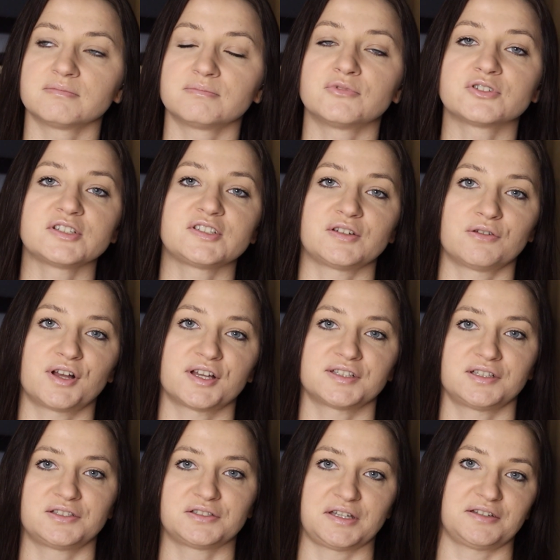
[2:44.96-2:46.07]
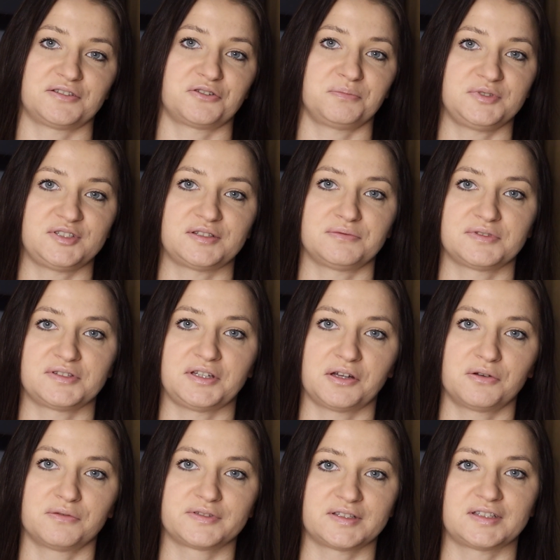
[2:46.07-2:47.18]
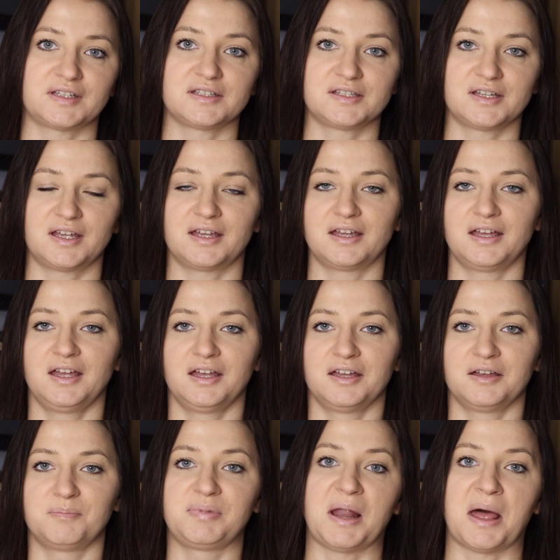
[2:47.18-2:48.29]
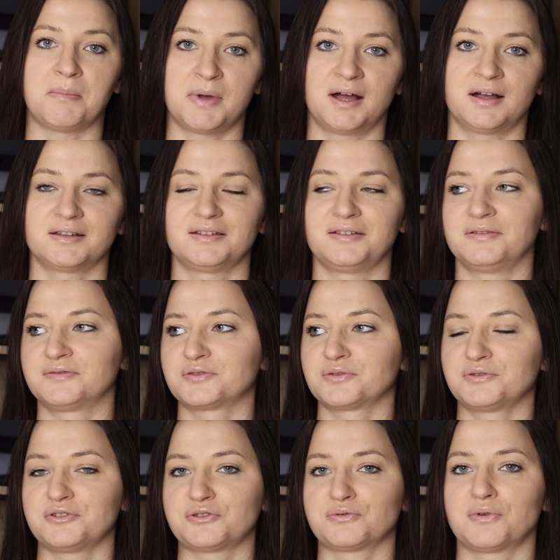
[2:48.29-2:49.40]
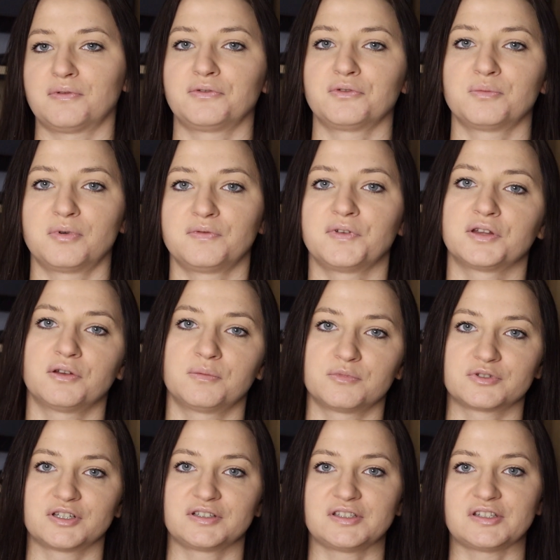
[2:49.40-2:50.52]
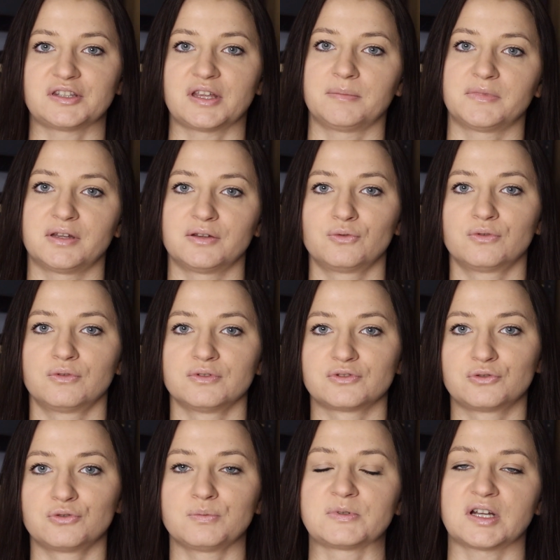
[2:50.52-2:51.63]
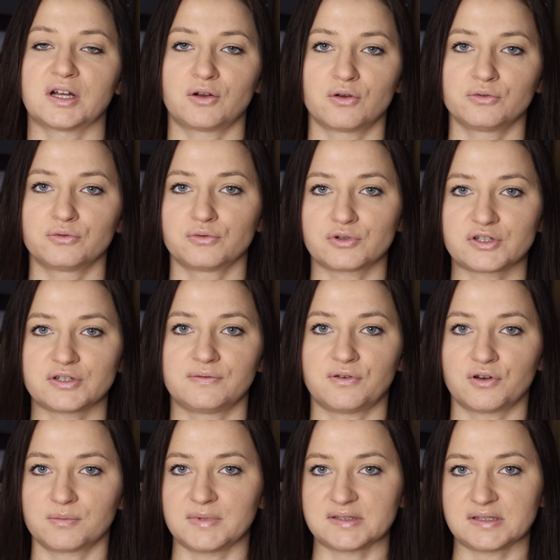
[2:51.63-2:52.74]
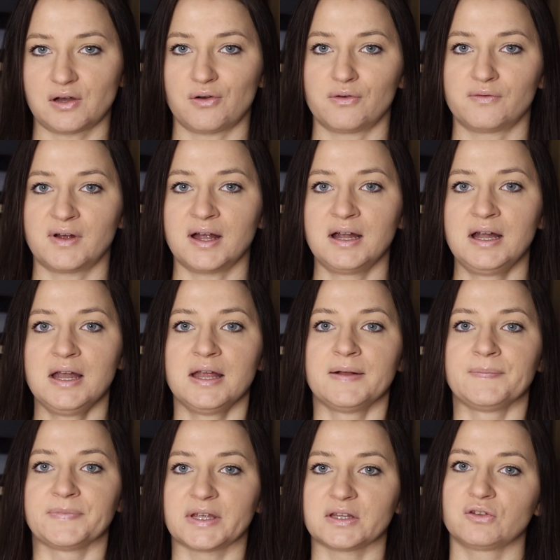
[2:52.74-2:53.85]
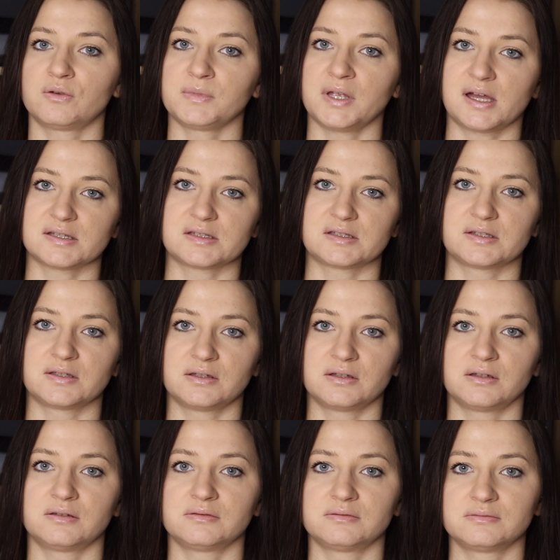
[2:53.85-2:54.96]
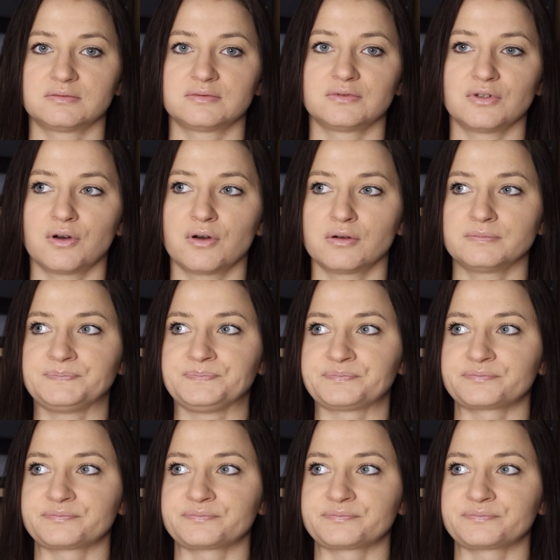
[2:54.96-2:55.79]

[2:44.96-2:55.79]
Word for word: może się okazać, że zrobi się z niego w zasadzie plama w cudzysłowie, bo wiadomo, że gdzieś tam ten z grubsza kontur czy formę zachowa, natomiast e, no